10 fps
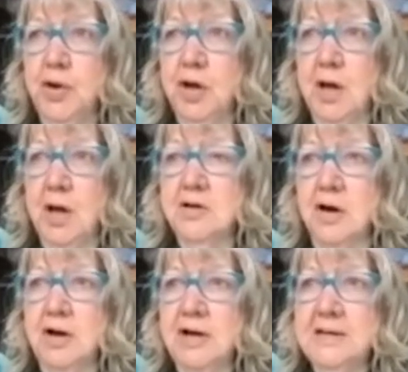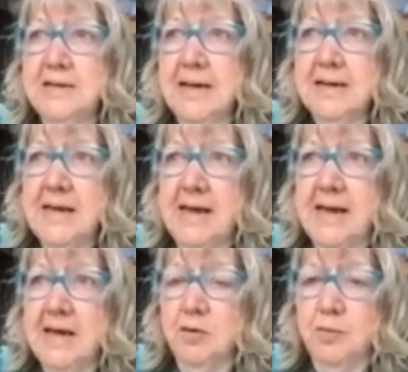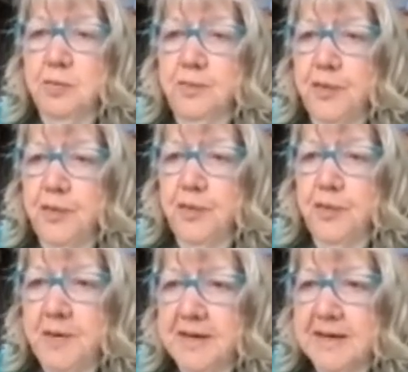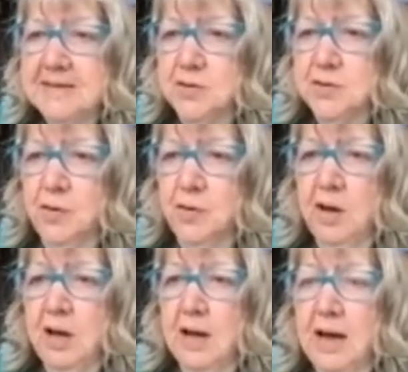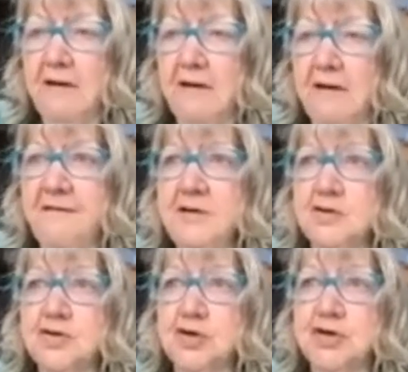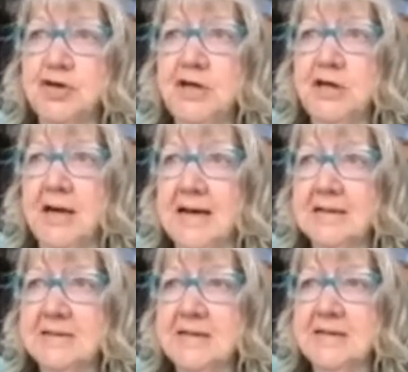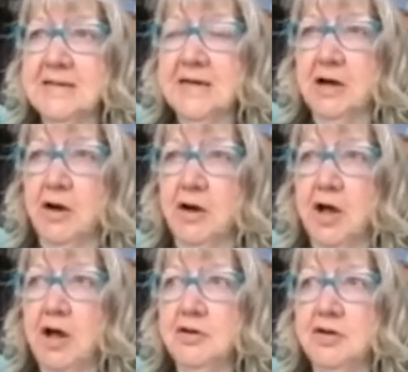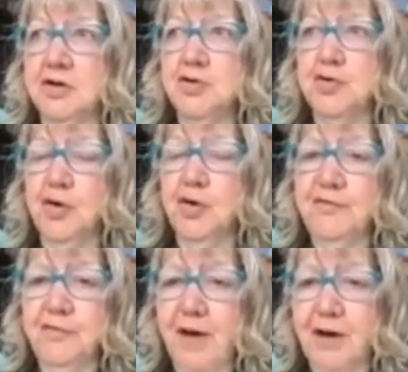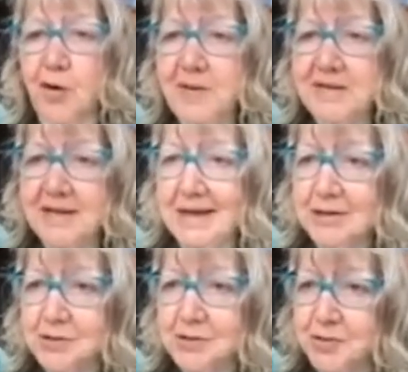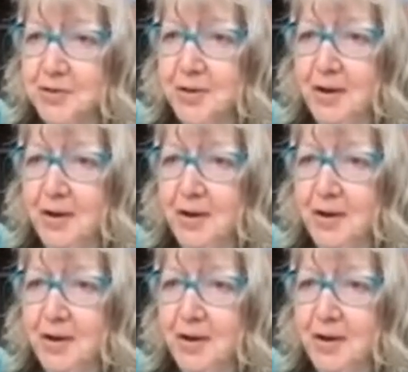dans les dernières publications afin de sortir un article dans une revue à comité de lecture